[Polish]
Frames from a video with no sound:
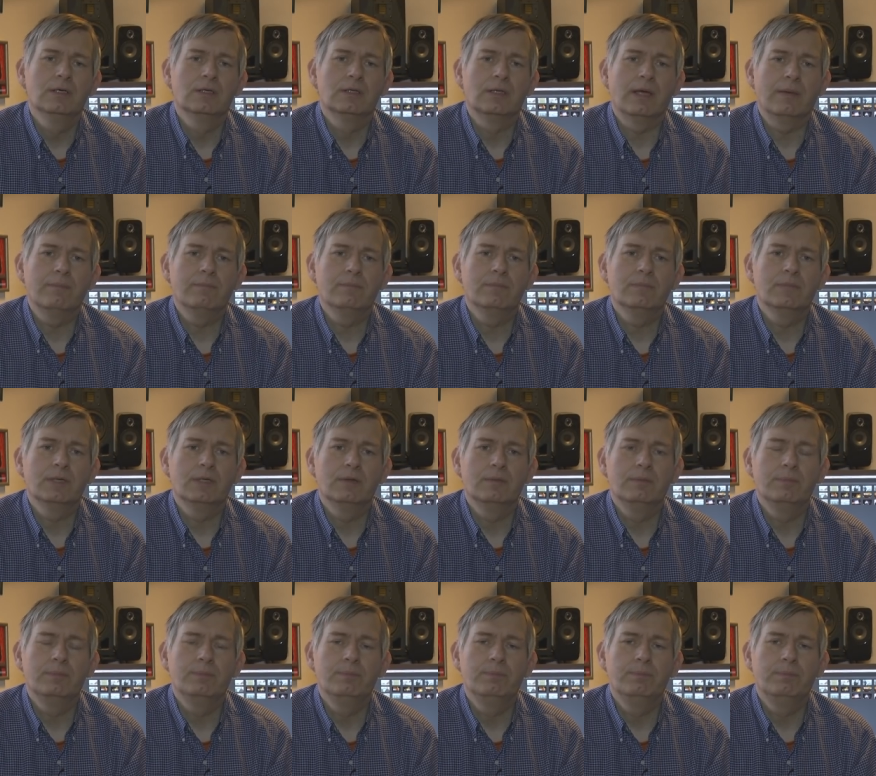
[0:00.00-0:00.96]
Tam
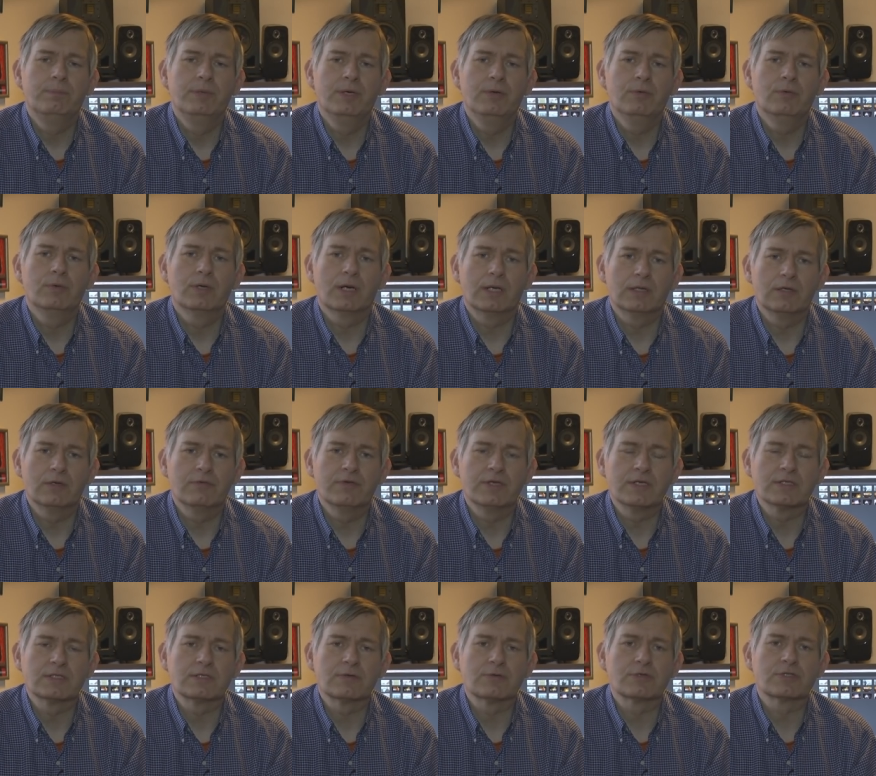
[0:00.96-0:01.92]
y, był
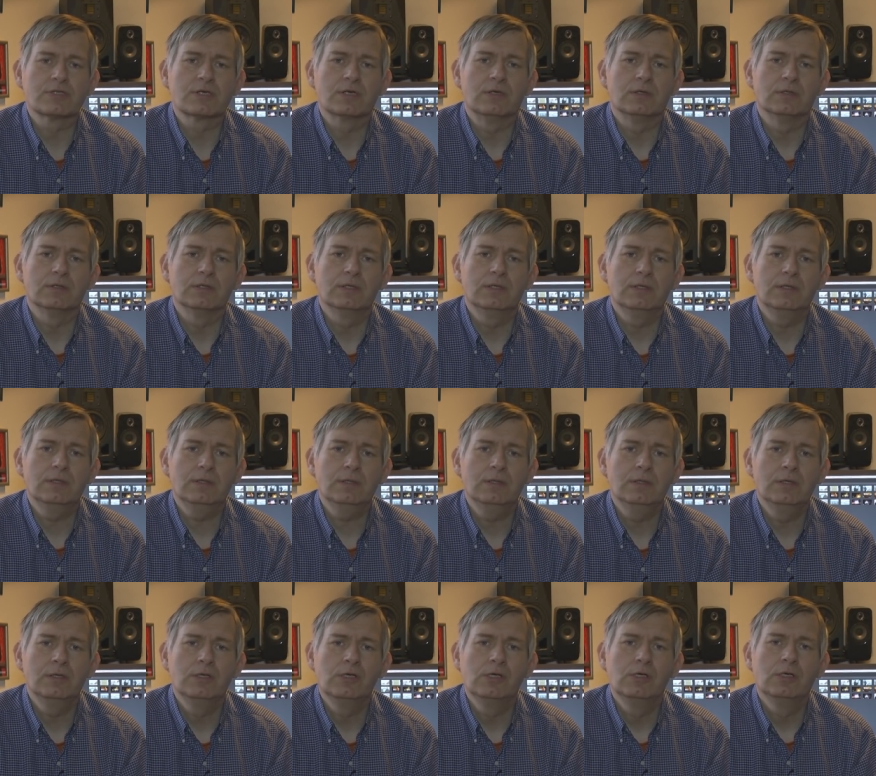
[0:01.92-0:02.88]
radiowęzeł szkolny
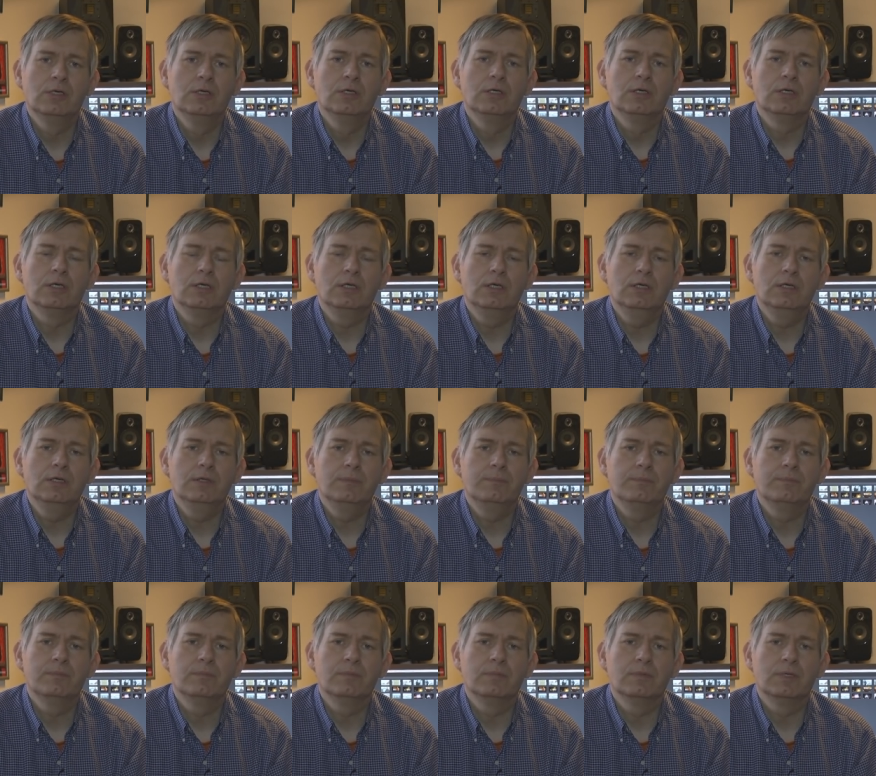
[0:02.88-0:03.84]
i
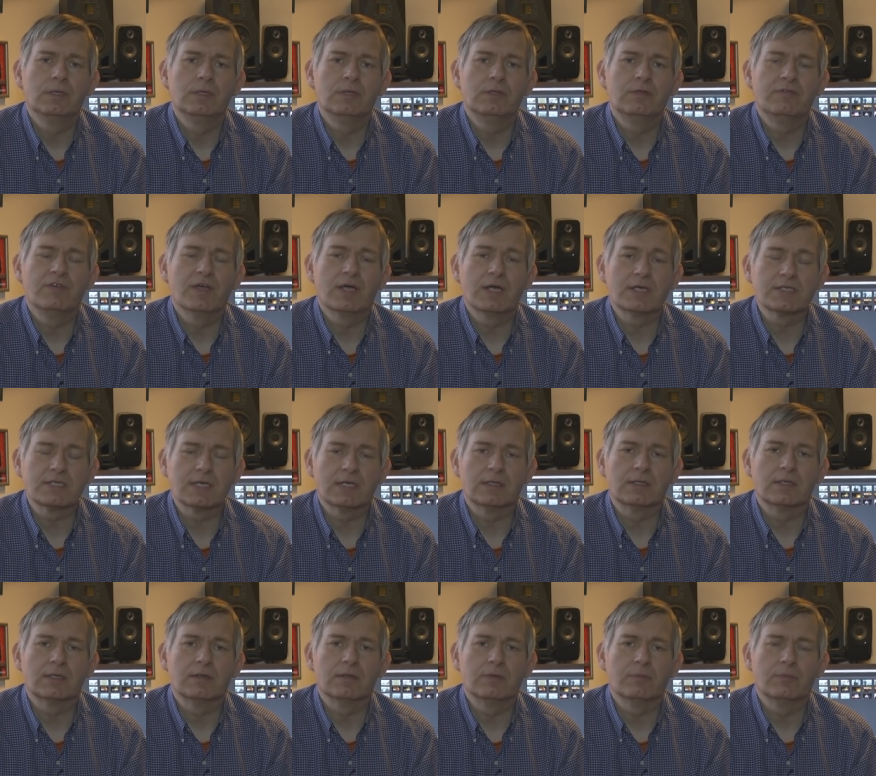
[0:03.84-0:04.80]
y, dwie gazetki.